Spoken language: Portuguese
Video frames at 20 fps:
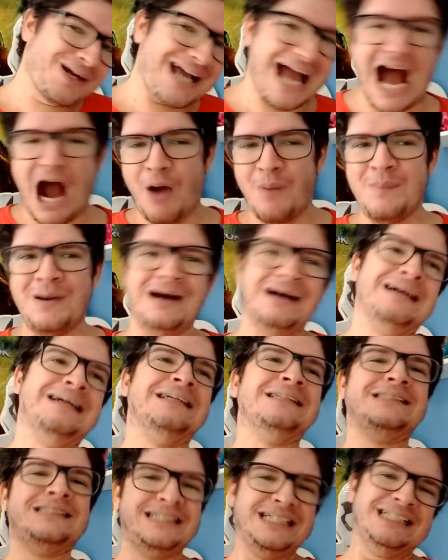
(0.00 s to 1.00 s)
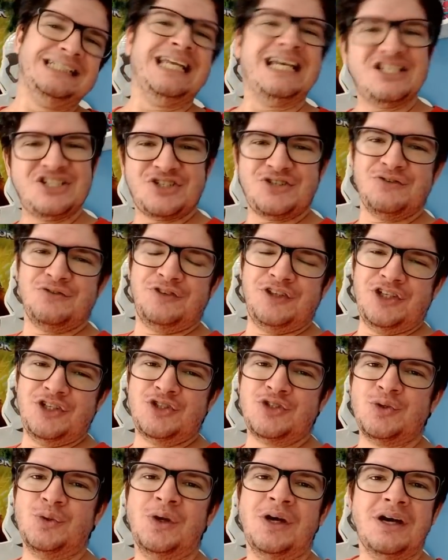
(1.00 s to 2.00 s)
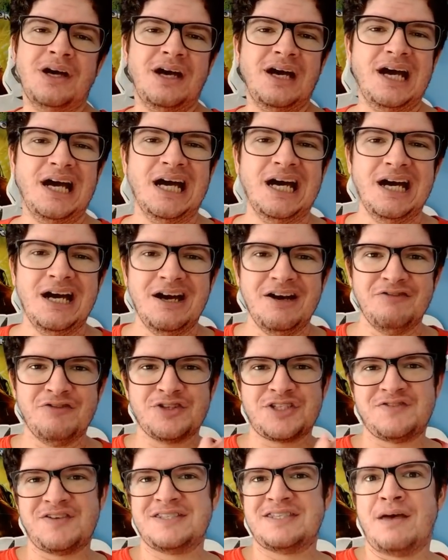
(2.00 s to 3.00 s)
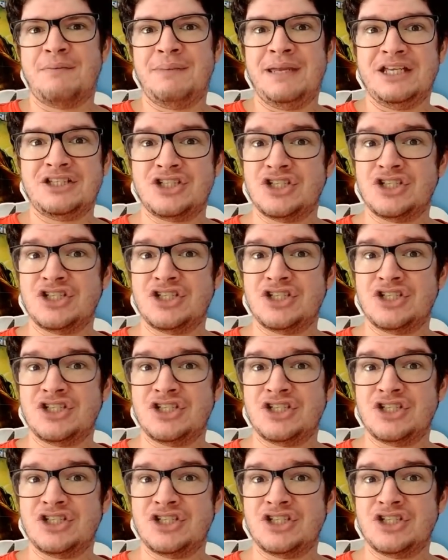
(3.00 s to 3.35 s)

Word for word: calma que neste vídeo uh, você vai saber,